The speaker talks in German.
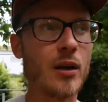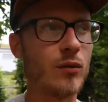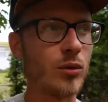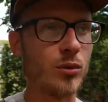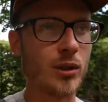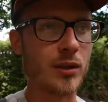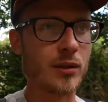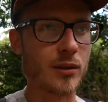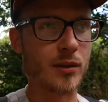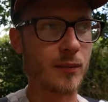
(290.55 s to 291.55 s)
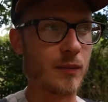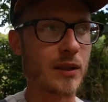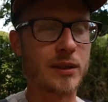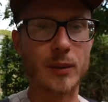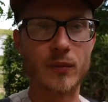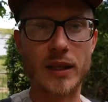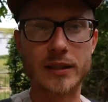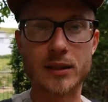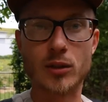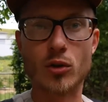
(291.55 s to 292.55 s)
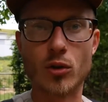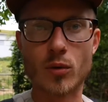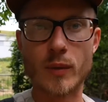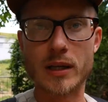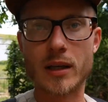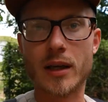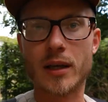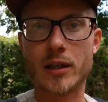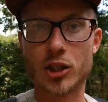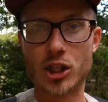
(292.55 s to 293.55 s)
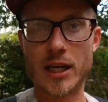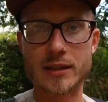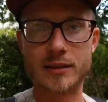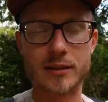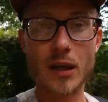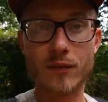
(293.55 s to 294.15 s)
wodurch äh, das der Pflanze nochmal schadet.